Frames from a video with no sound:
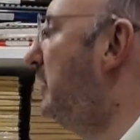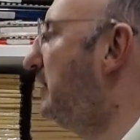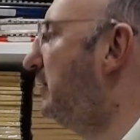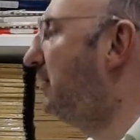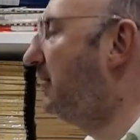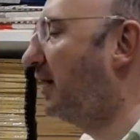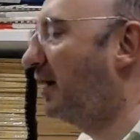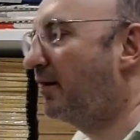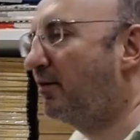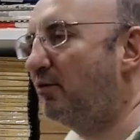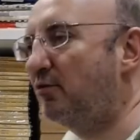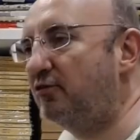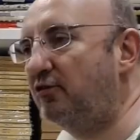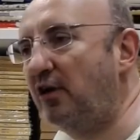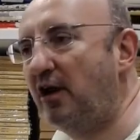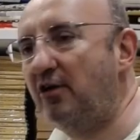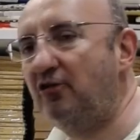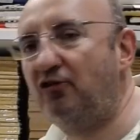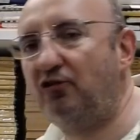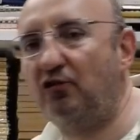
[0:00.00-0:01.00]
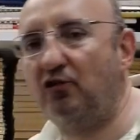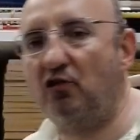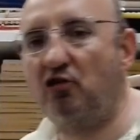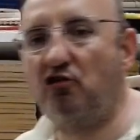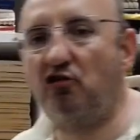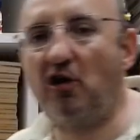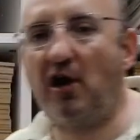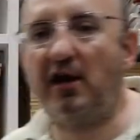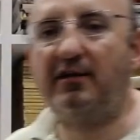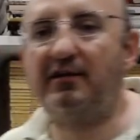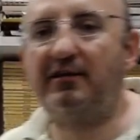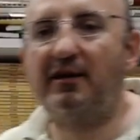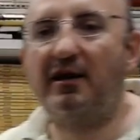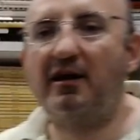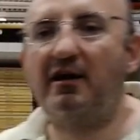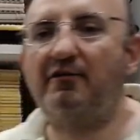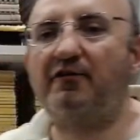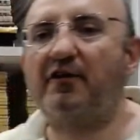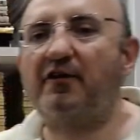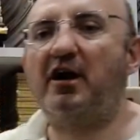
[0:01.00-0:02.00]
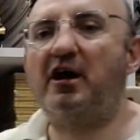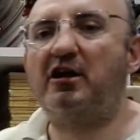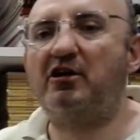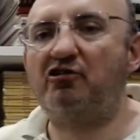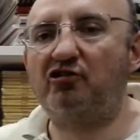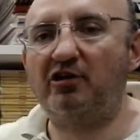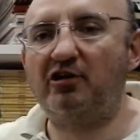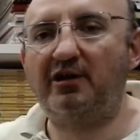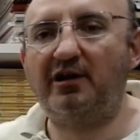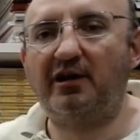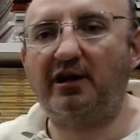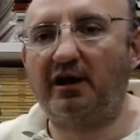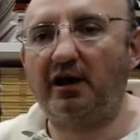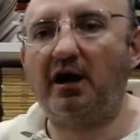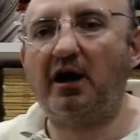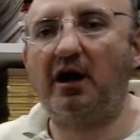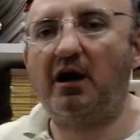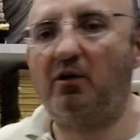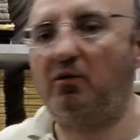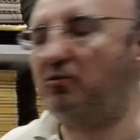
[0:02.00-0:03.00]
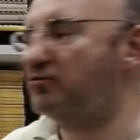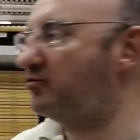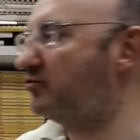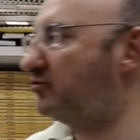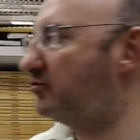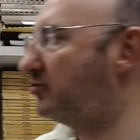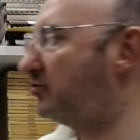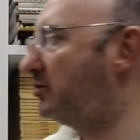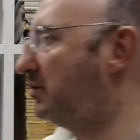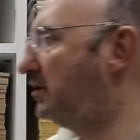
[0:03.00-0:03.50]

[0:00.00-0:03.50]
di Carlo VI getta la Francia nel caos